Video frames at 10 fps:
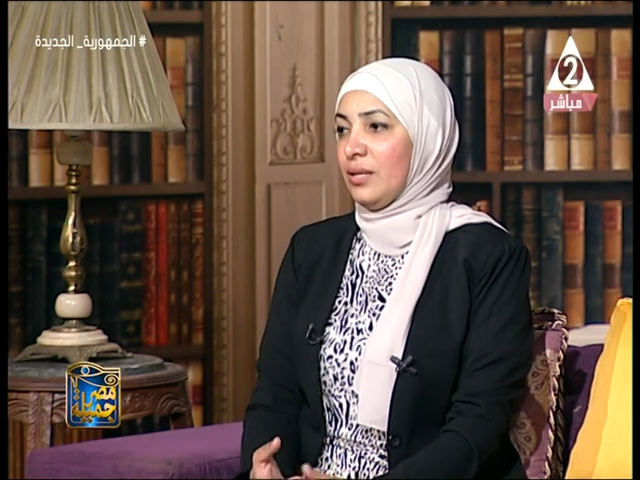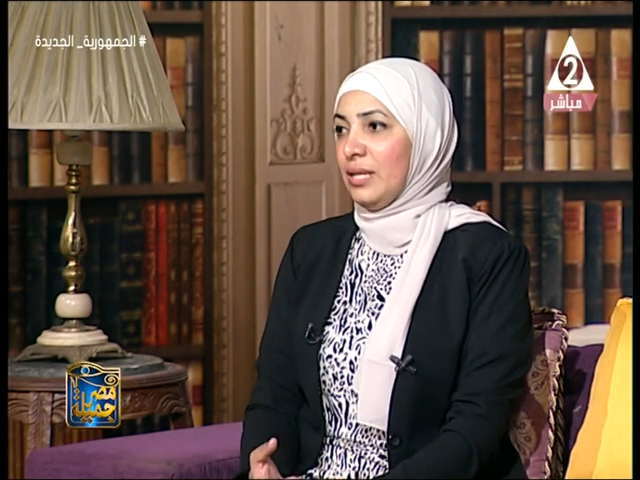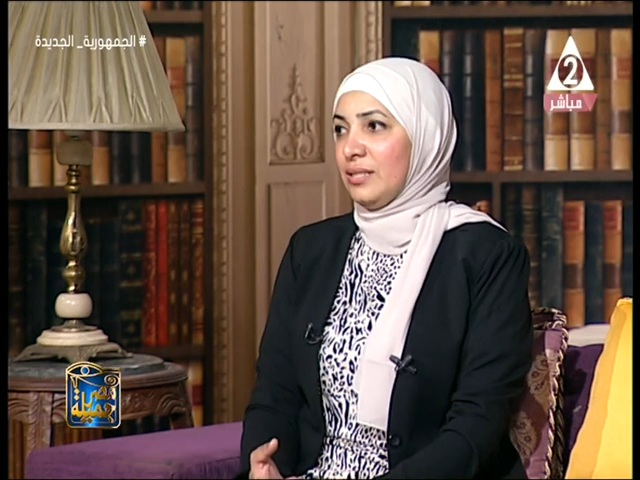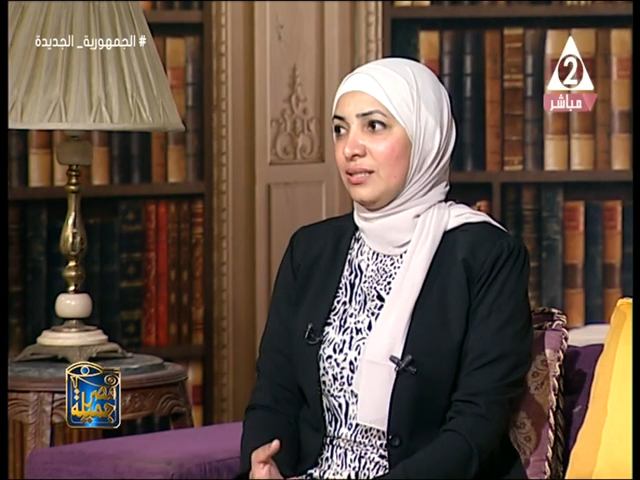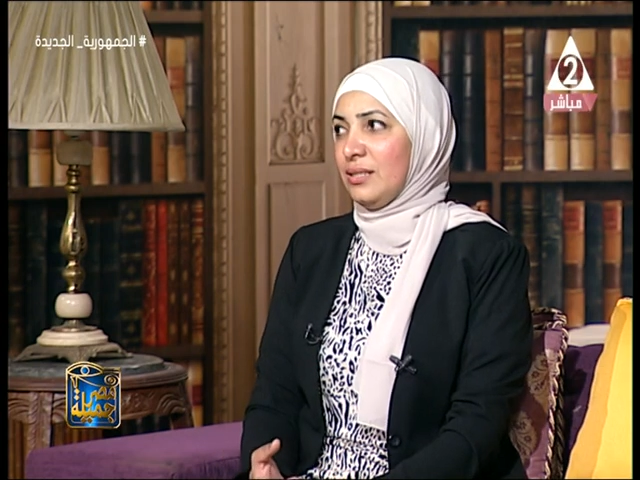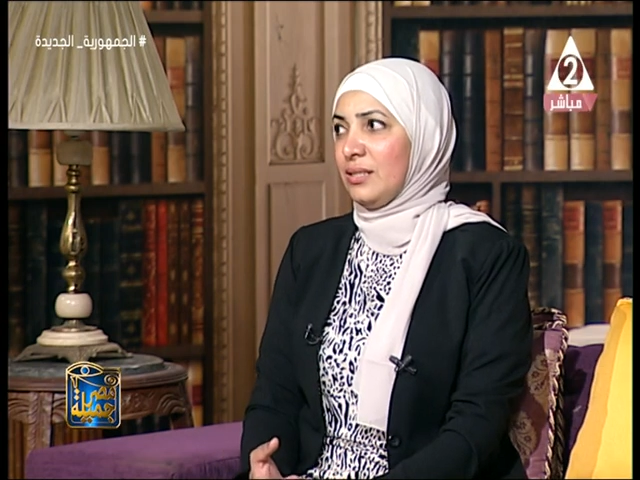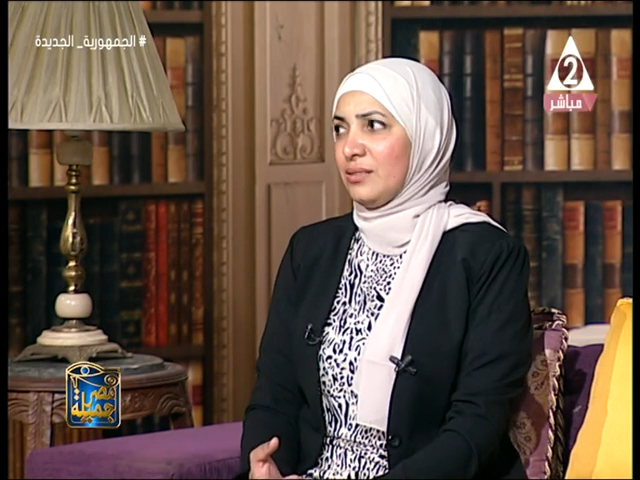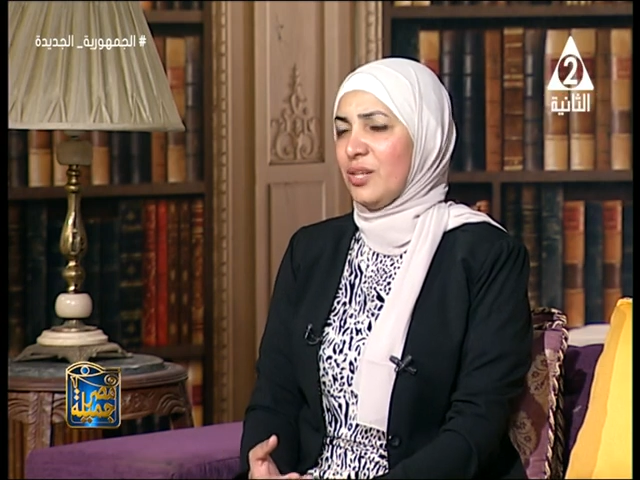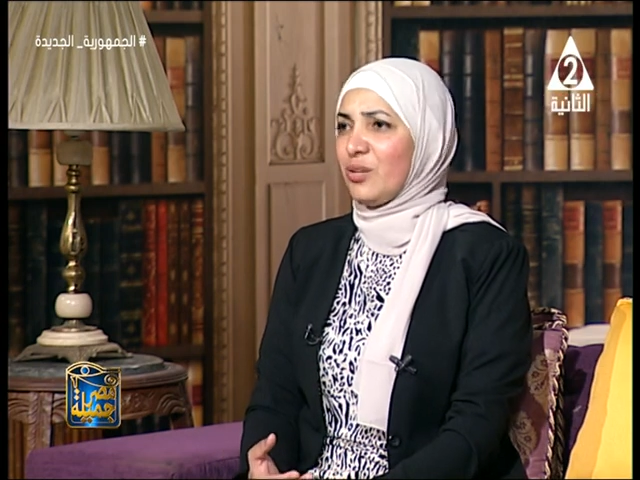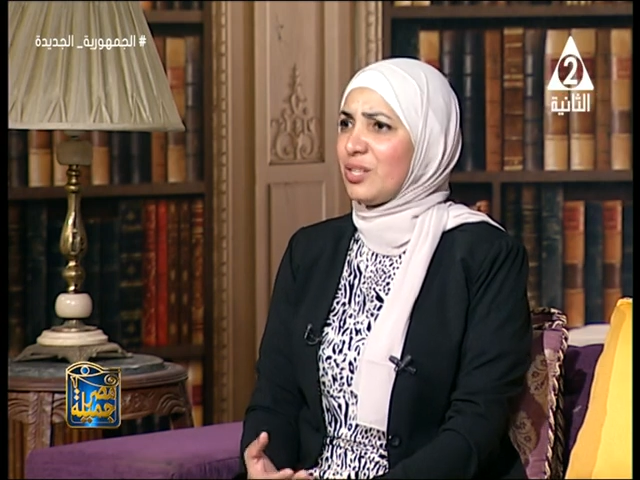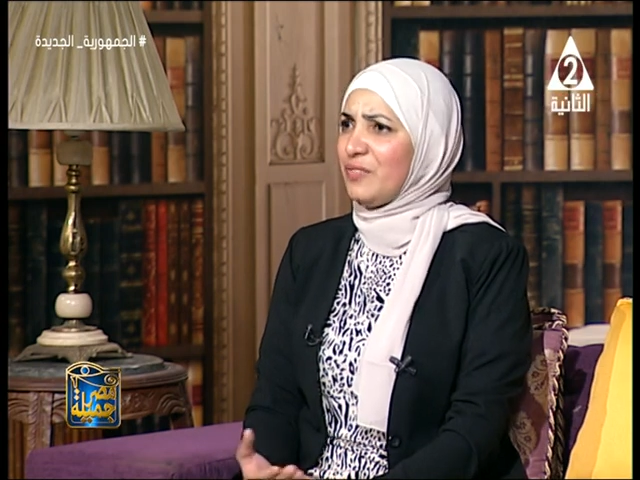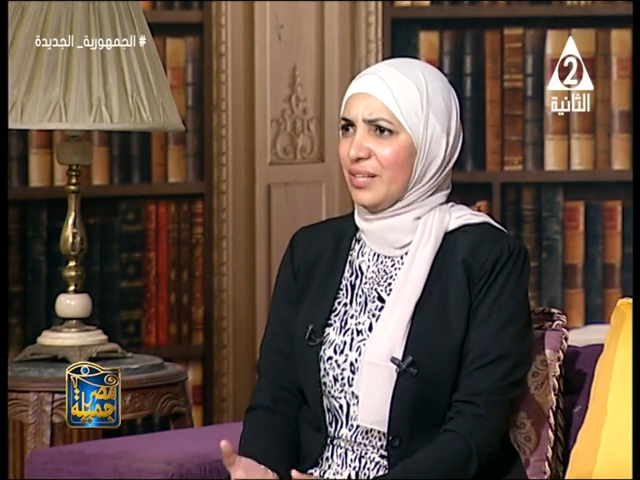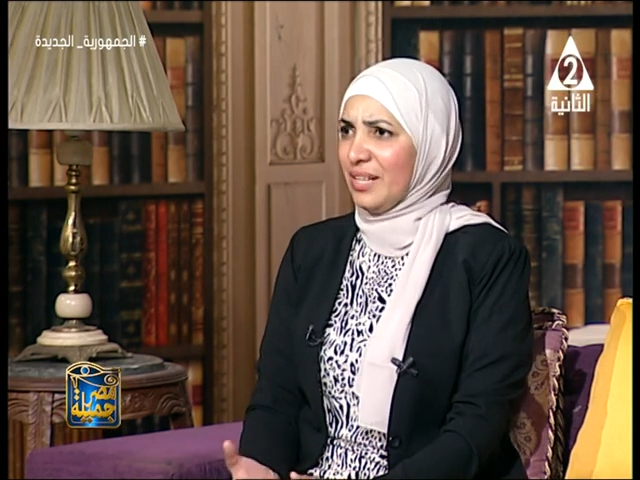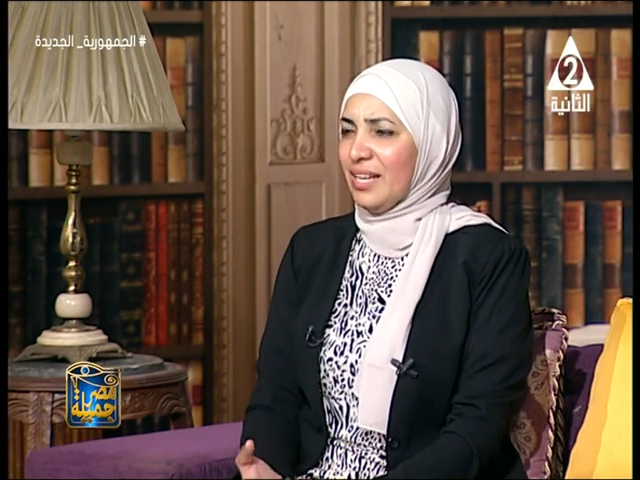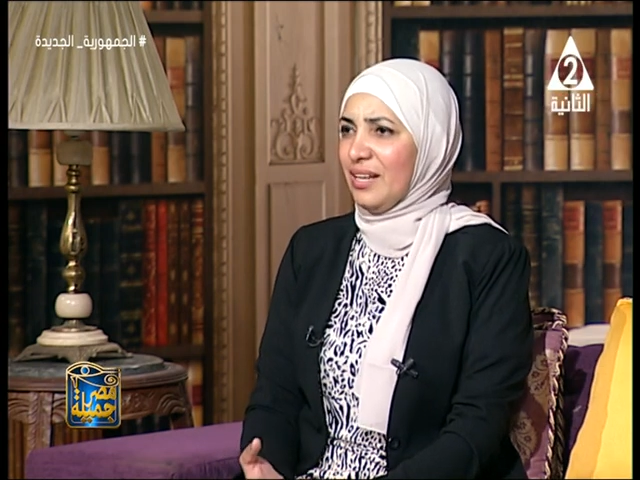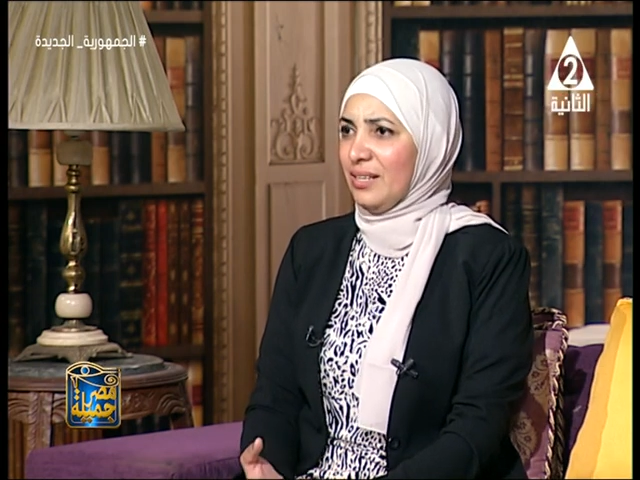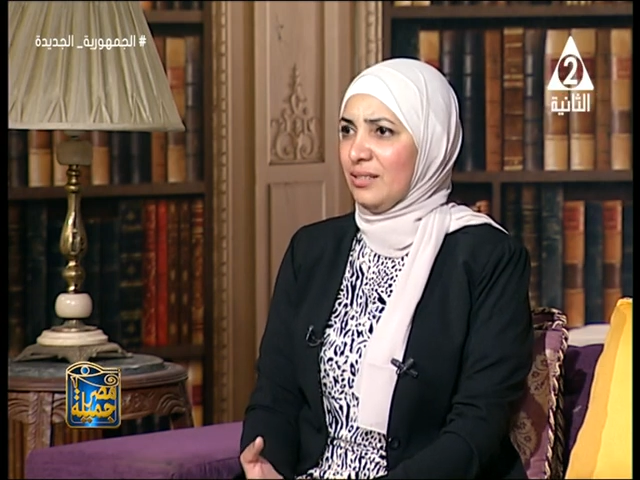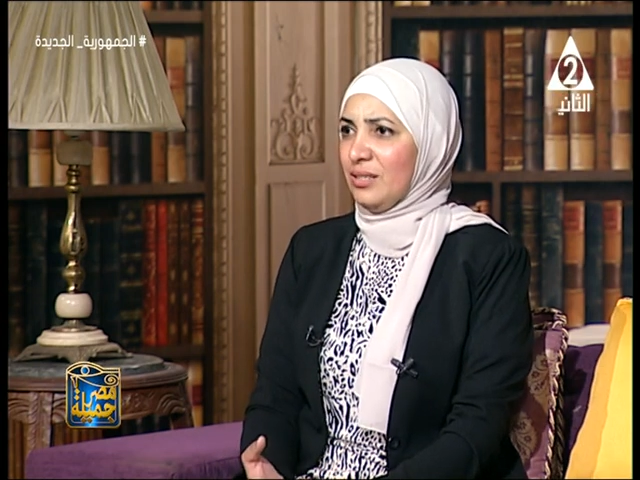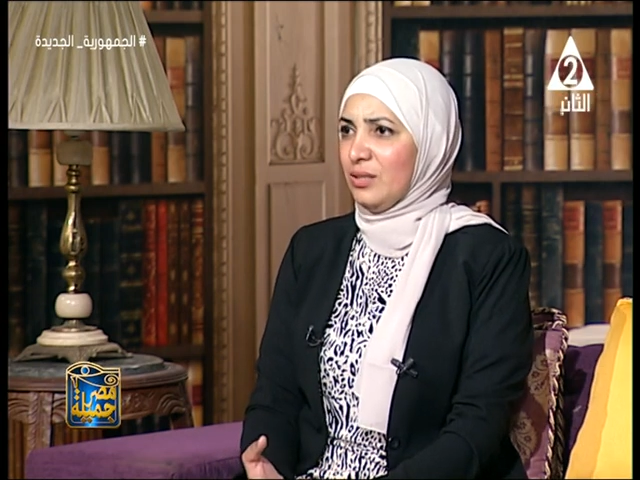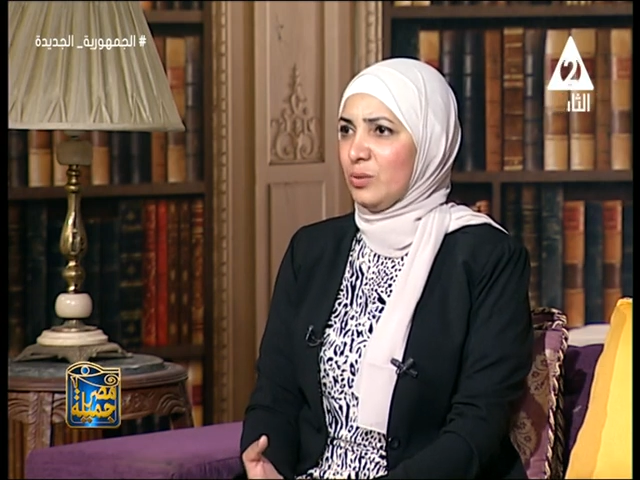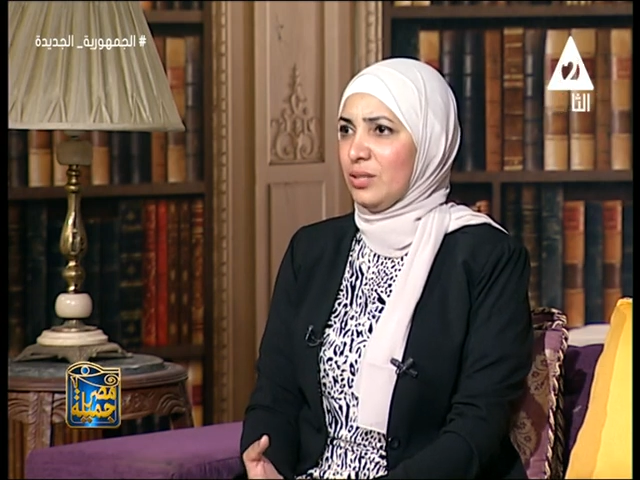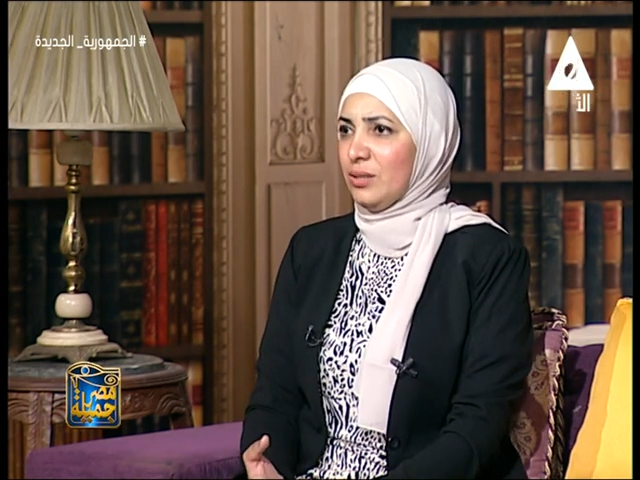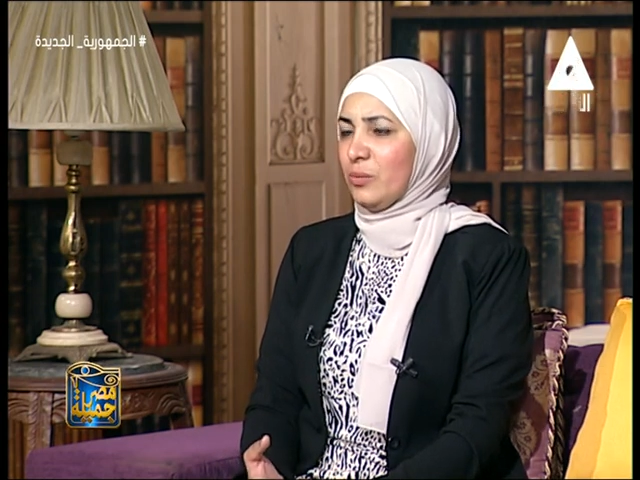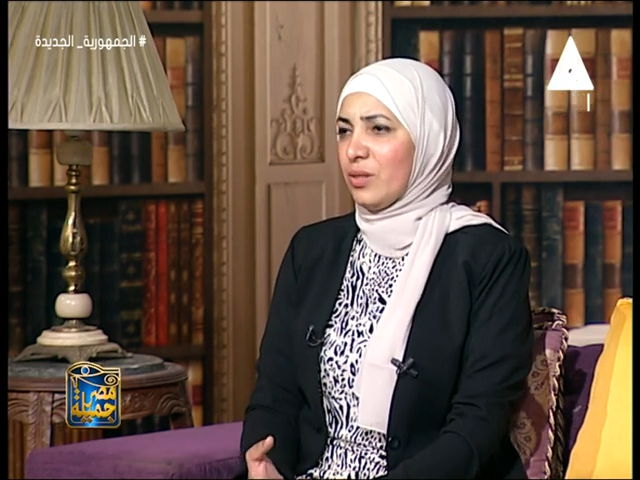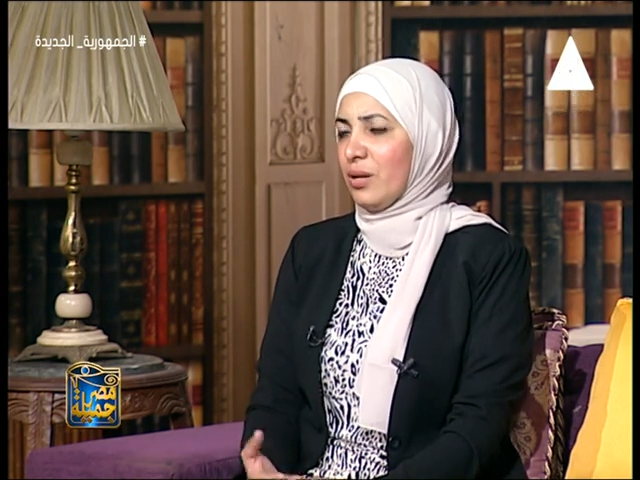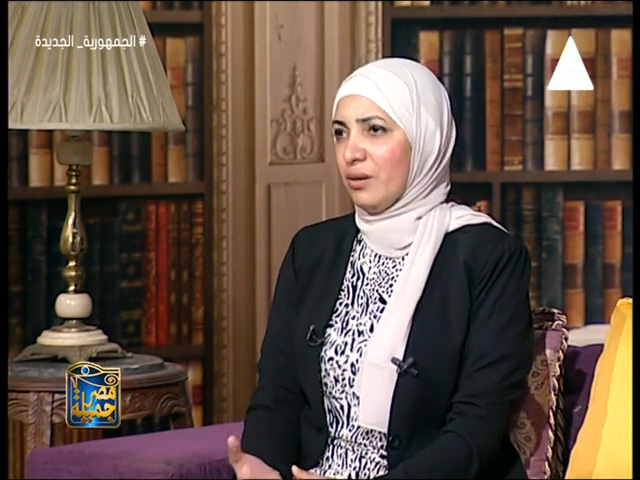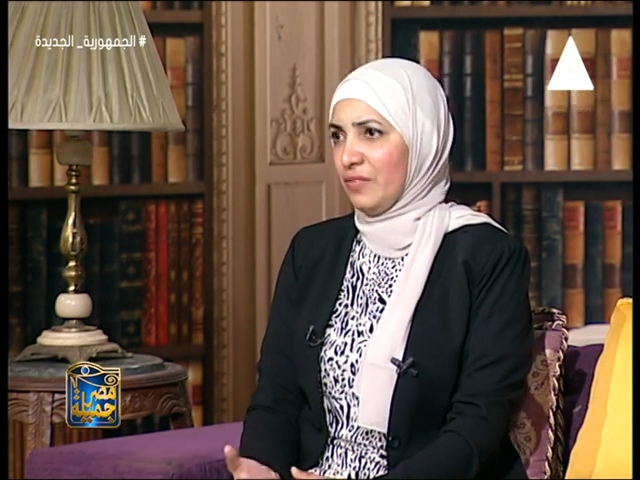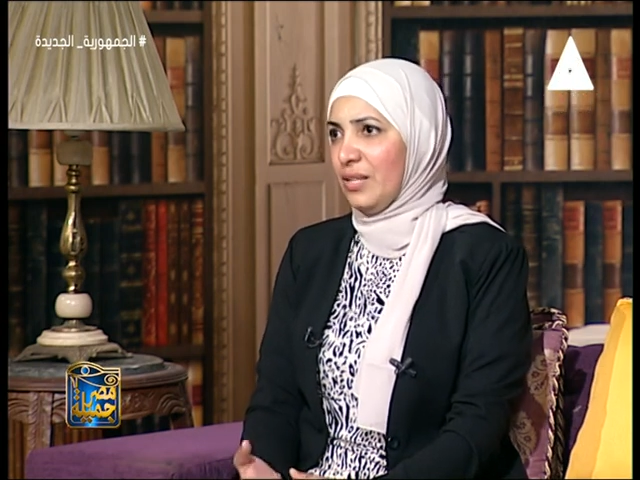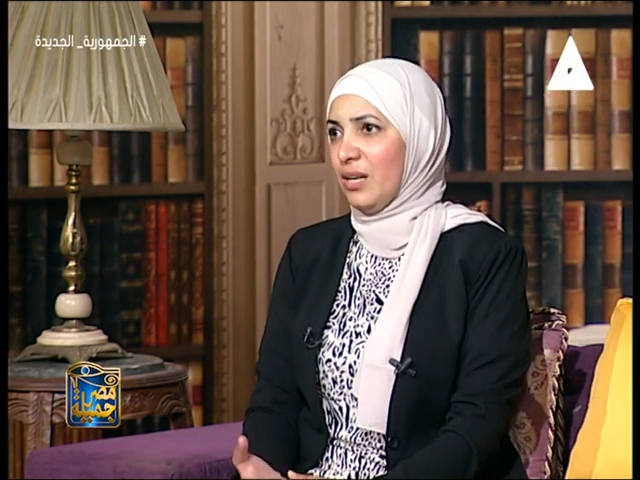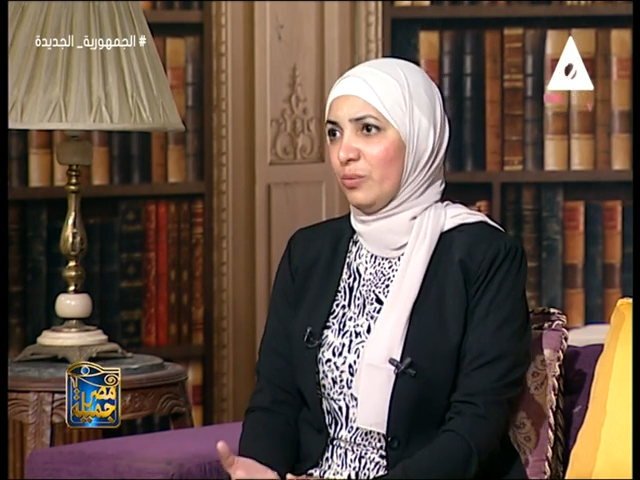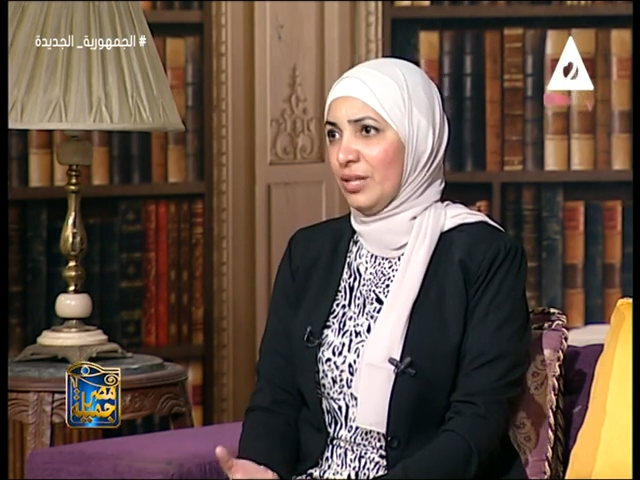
التيارات الفكريه والثقافيه